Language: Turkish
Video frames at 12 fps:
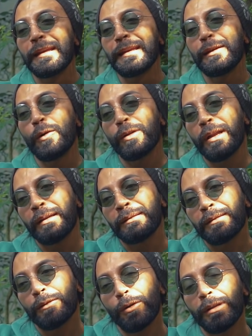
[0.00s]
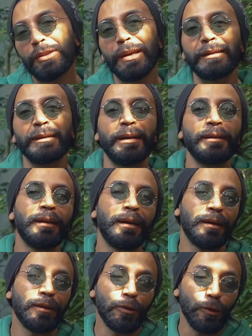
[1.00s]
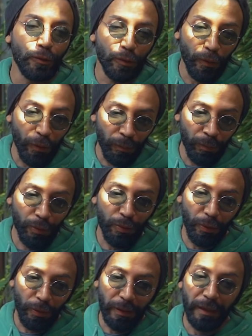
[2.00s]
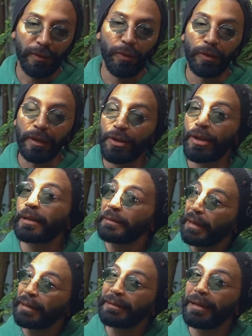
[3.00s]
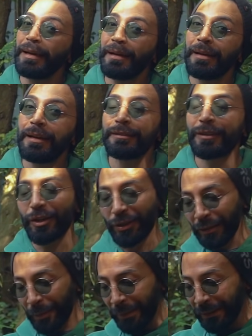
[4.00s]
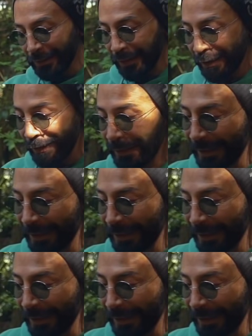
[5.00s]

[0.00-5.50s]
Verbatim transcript: iyi olan olacaklar da, kötü olmuş olan olacaklar da taşınabilir hale